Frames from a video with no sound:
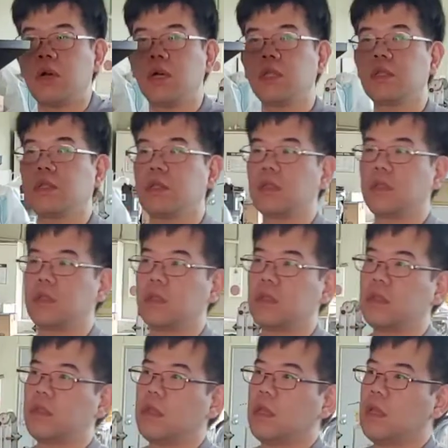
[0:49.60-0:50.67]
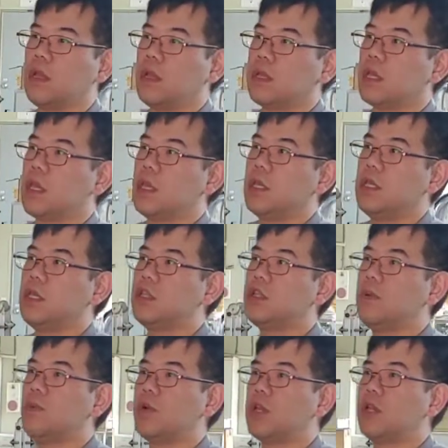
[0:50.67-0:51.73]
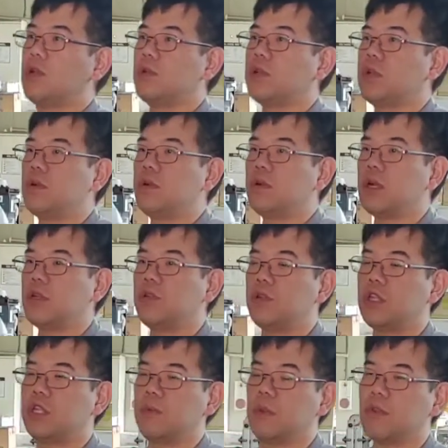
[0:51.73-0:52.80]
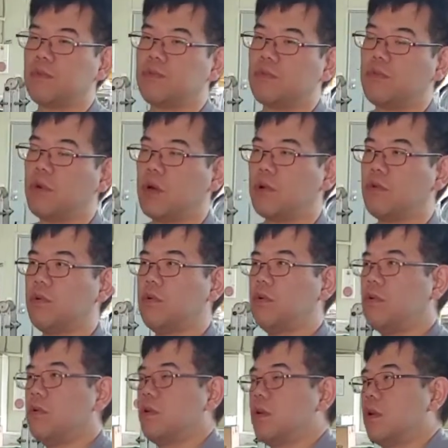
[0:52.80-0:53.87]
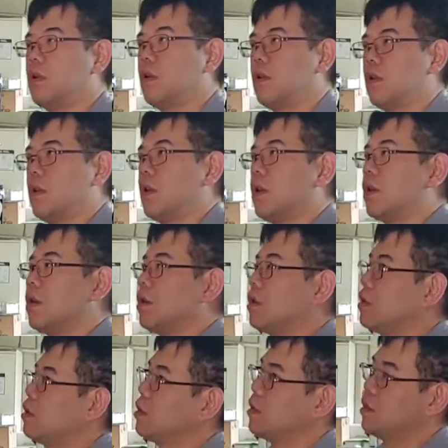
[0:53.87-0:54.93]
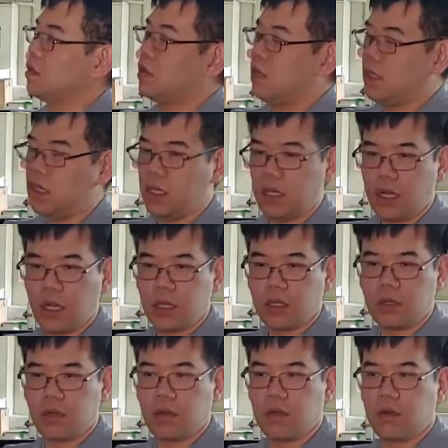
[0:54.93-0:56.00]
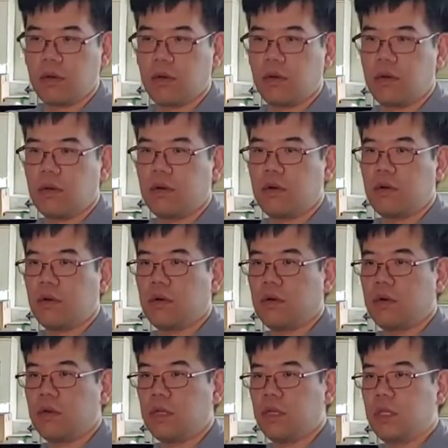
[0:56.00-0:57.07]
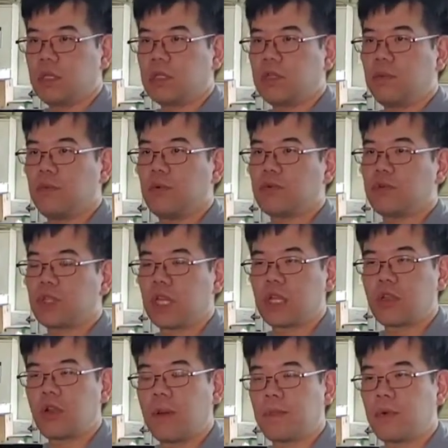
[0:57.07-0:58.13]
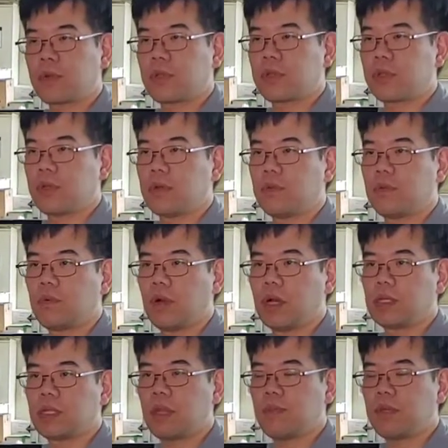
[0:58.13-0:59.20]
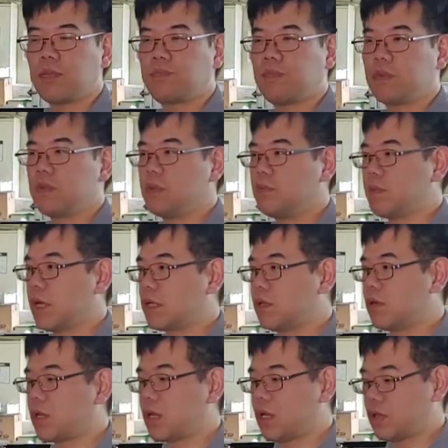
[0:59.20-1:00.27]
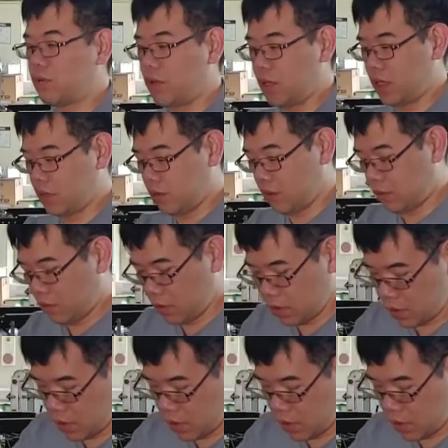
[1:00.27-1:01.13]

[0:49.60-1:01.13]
한 2.5kg 예, 들어갈 수 있음에도 불구하고 한 1에서 1.5도 제대로 안 벗겼어요 뭐 한 30분 막 이렇게까지 올라가더라고요